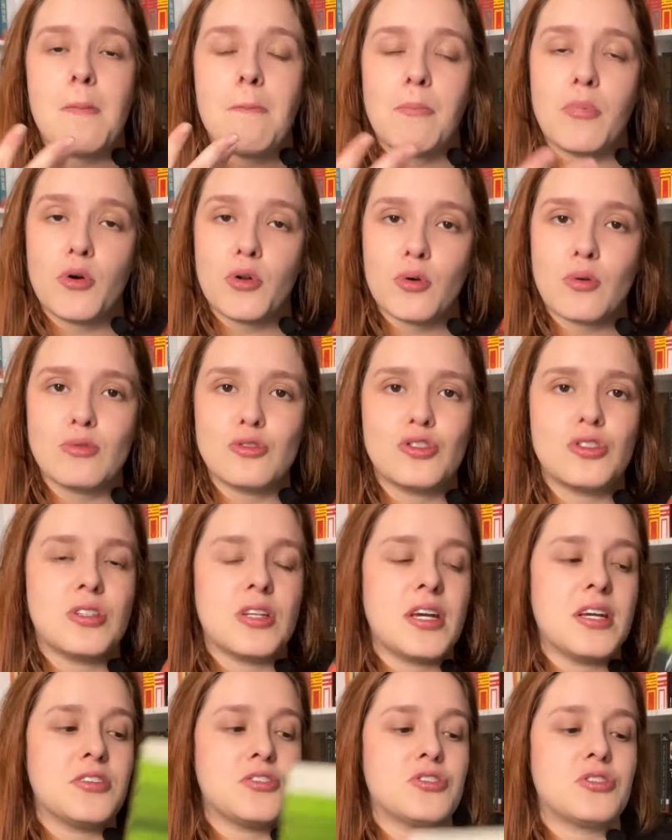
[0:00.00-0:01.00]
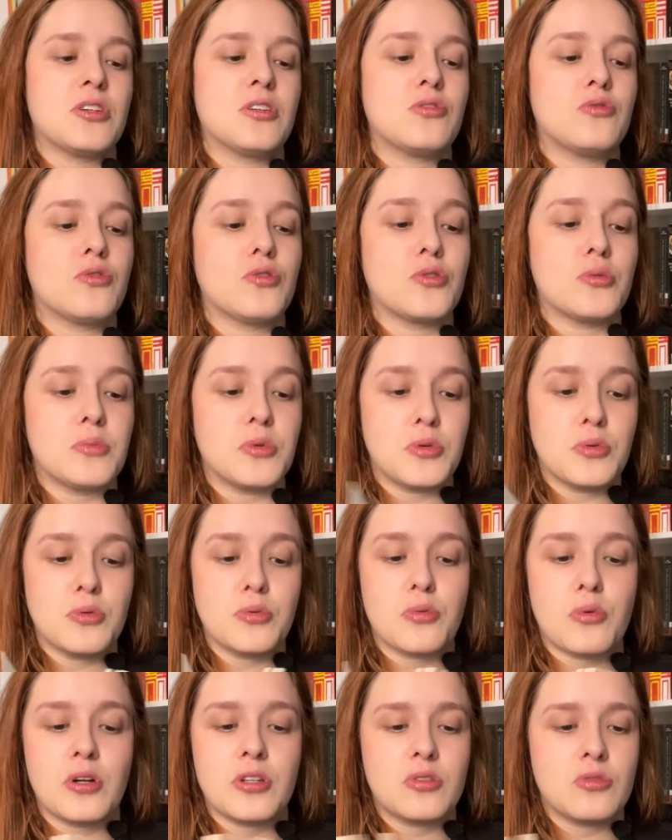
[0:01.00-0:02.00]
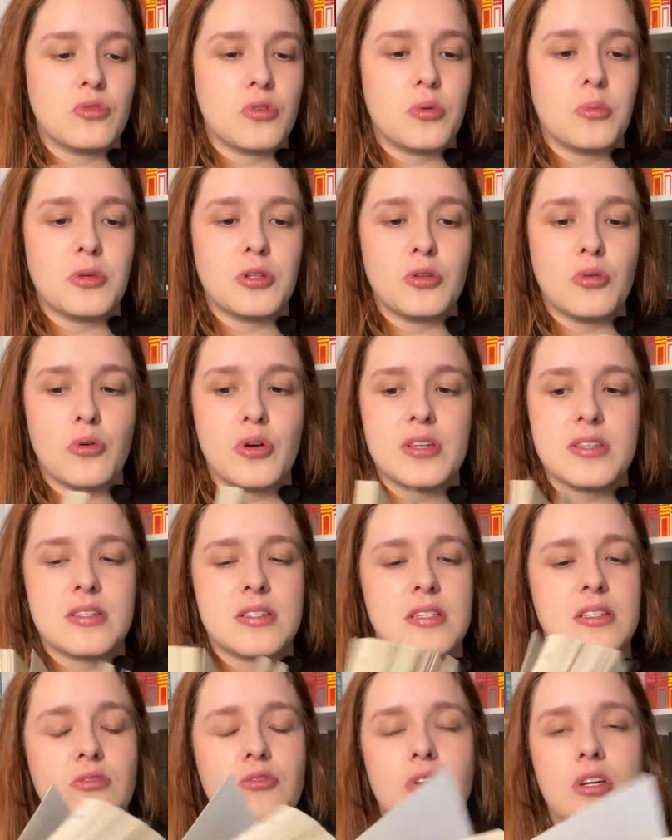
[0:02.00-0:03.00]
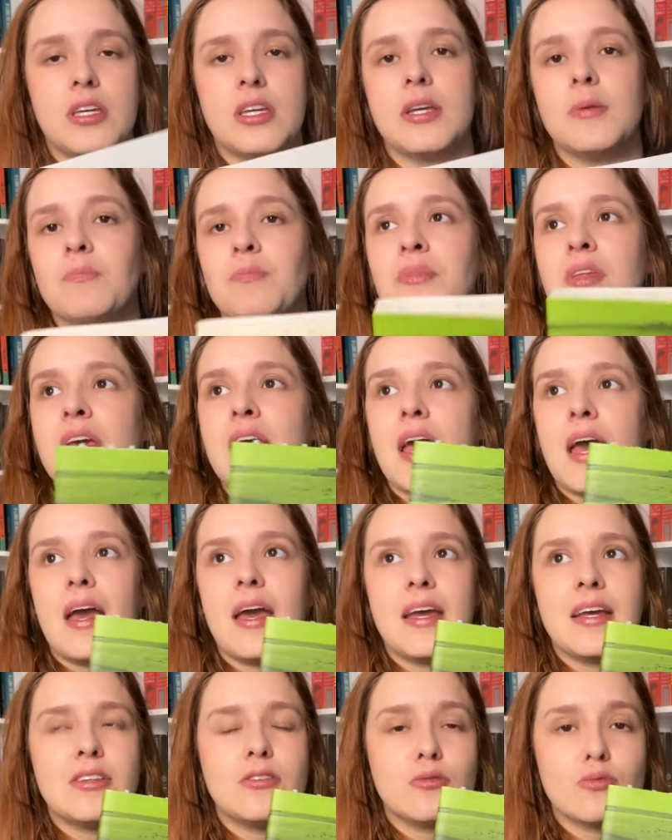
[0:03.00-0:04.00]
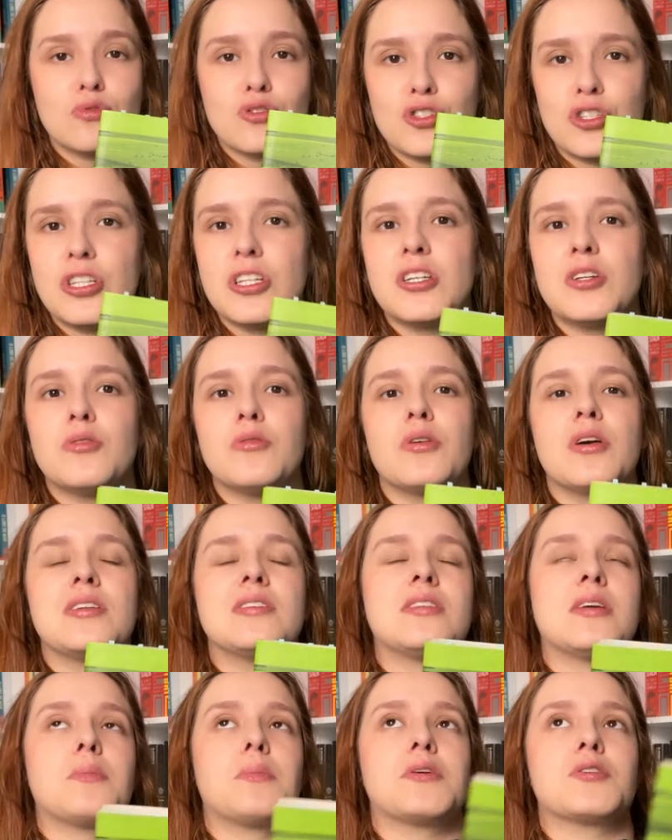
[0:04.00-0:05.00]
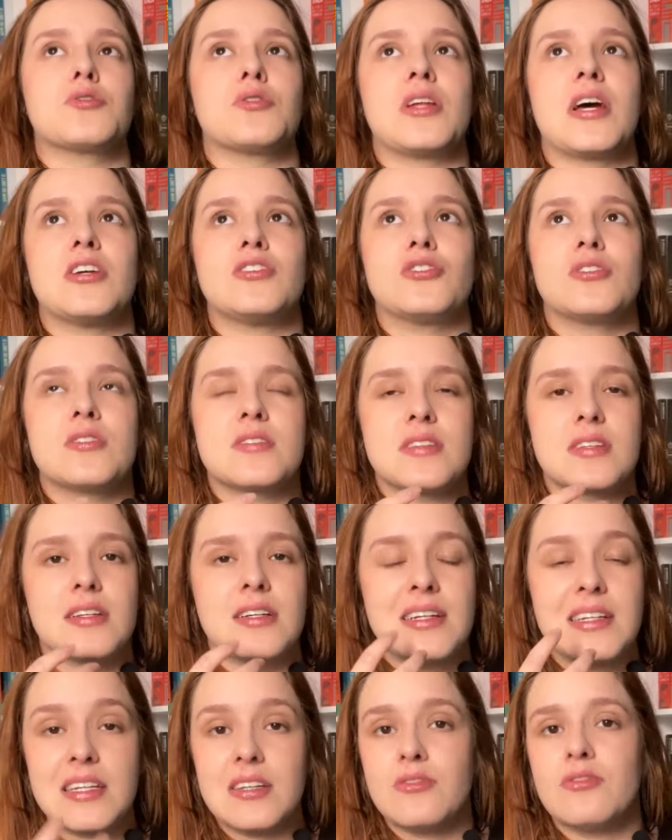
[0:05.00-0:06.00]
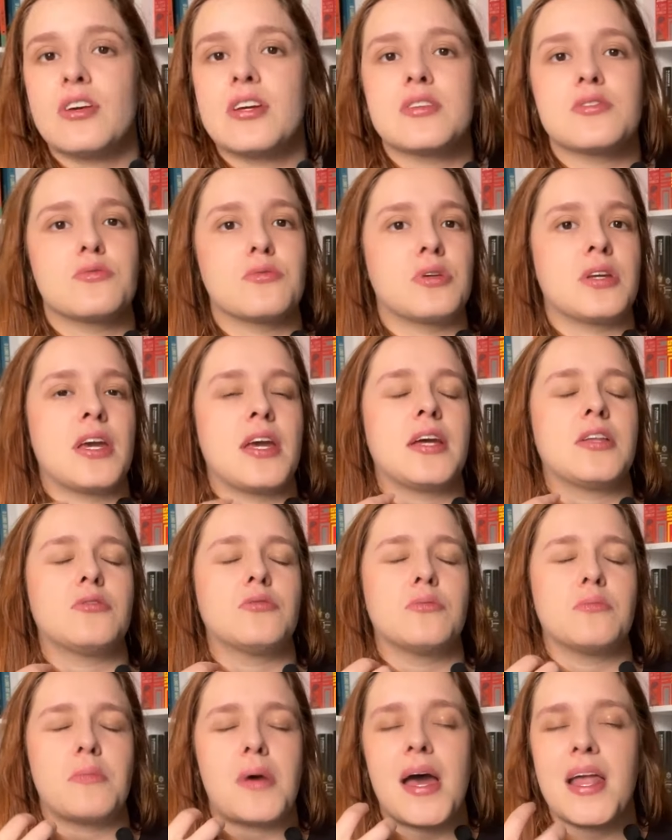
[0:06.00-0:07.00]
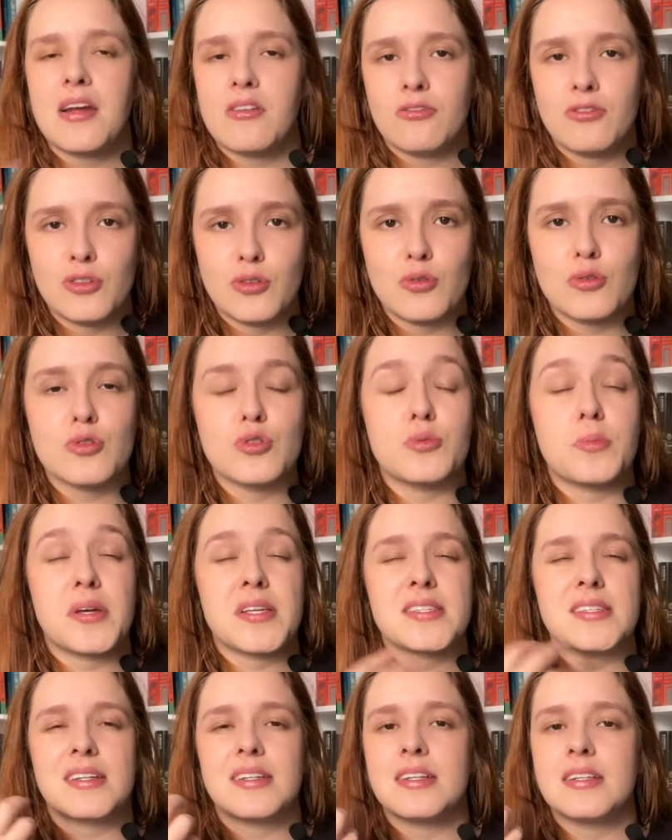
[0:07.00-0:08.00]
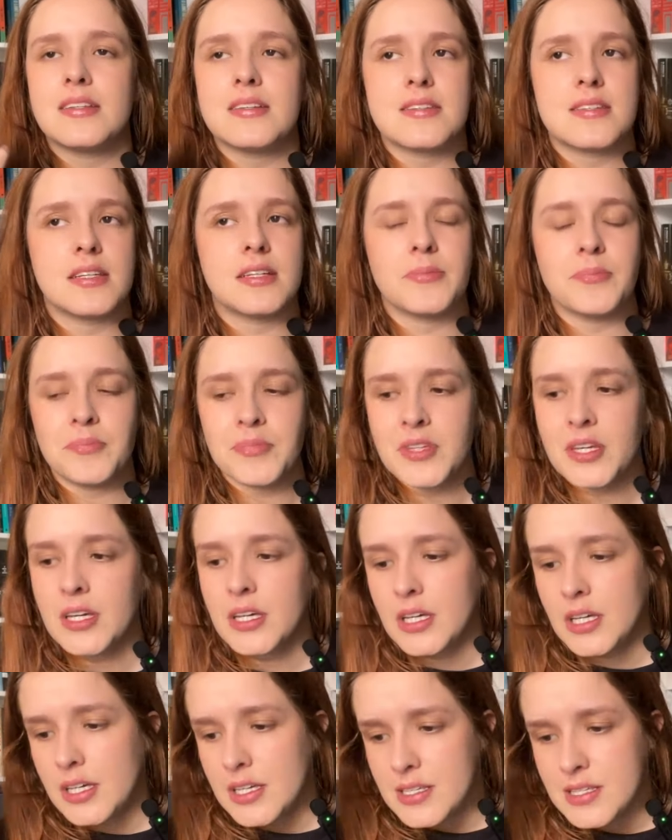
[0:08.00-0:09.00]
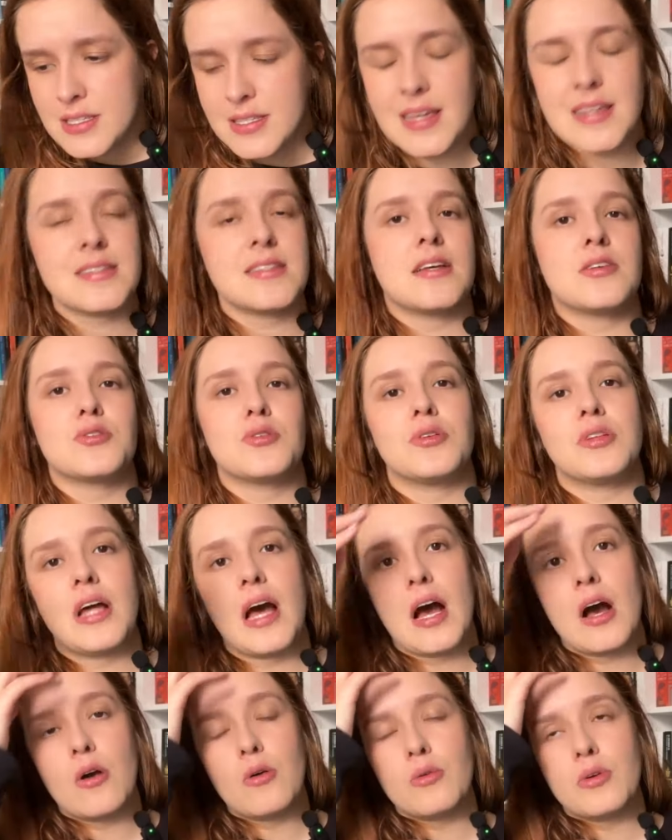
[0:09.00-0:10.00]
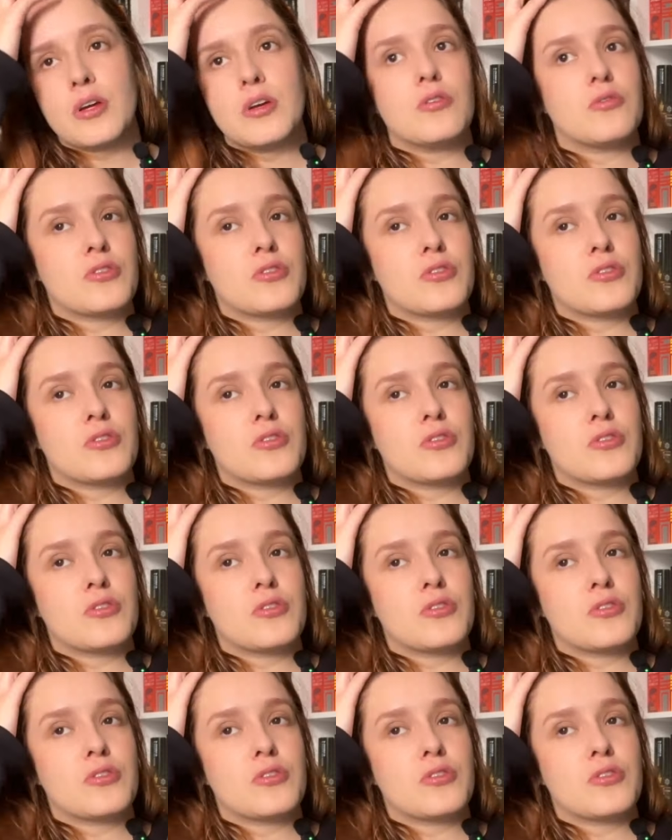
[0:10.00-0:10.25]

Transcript: por o continente, tanto volume 1 quanto volume 2. Esse livro aqui é redondinho, ele tem personagens incríveis, um enredo maravilhoso, uma escrita assim sensacional. Eu